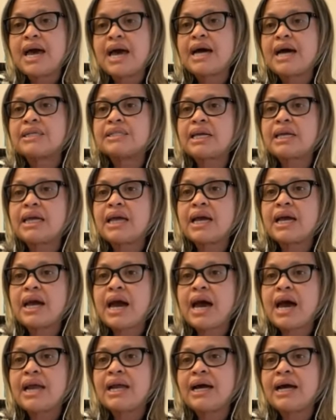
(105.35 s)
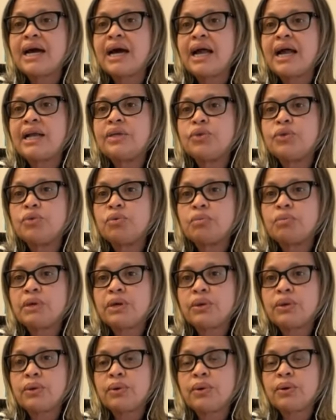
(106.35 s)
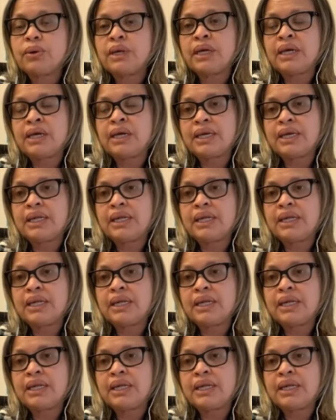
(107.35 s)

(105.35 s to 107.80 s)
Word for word: hasta llegar al número eh,